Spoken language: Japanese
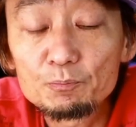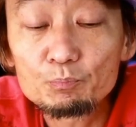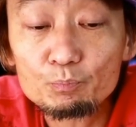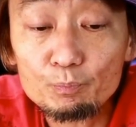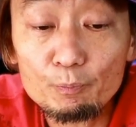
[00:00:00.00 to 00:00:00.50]
う
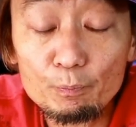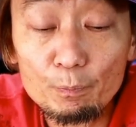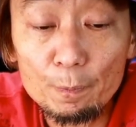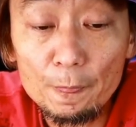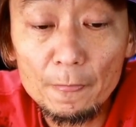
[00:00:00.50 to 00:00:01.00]
ん、
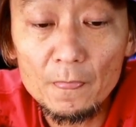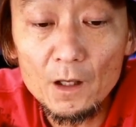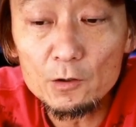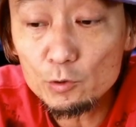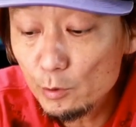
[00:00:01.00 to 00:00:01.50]
だか
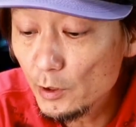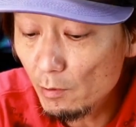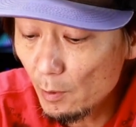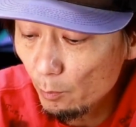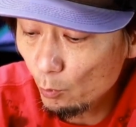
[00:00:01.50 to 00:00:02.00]
らそういう意味で
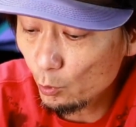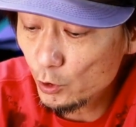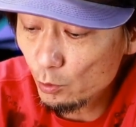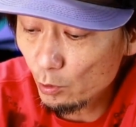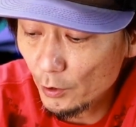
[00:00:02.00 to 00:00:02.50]
は、こっち
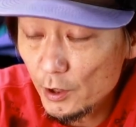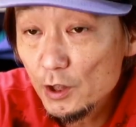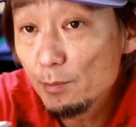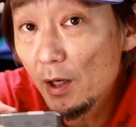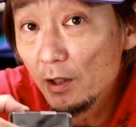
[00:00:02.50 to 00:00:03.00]
の方がね、
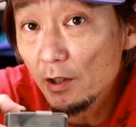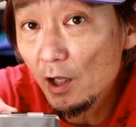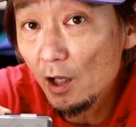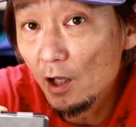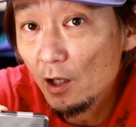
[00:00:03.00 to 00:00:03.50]
1枚
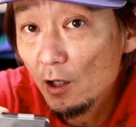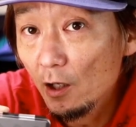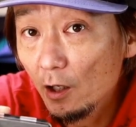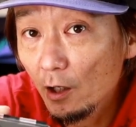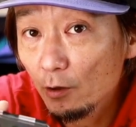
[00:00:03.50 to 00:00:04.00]
で、
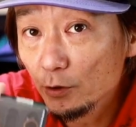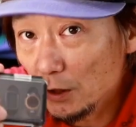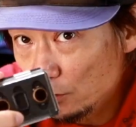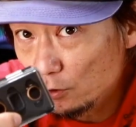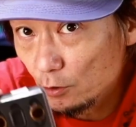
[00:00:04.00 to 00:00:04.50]
えー、2
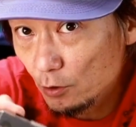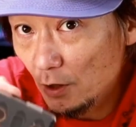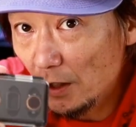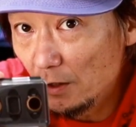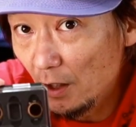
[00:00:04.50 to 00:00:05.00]
つ
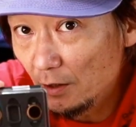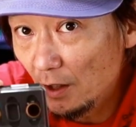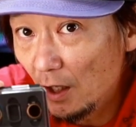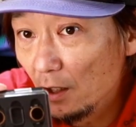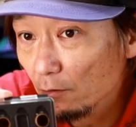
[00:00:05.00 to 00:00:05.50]
使い勝手
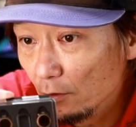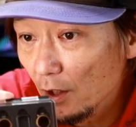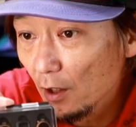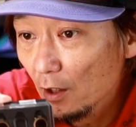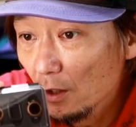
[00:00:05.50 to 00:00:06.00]
があるの
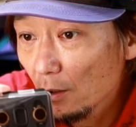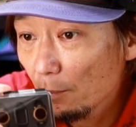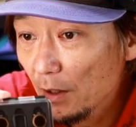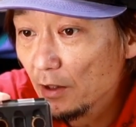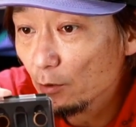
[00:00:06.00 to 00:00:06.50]
で、
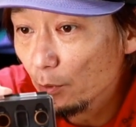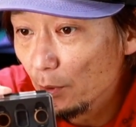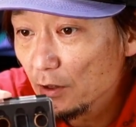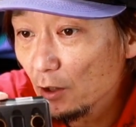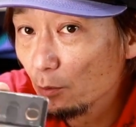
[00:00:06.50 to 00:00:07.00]
便利だと思いま
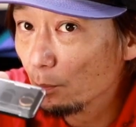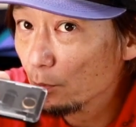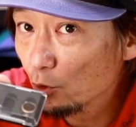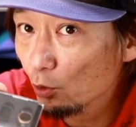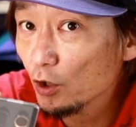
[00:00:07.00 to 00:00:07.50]
す。あと、
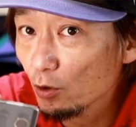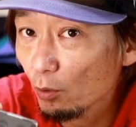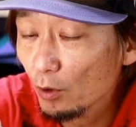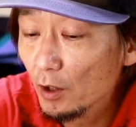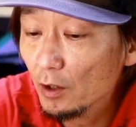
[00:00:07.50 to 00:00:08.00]
ちょうどいいところね。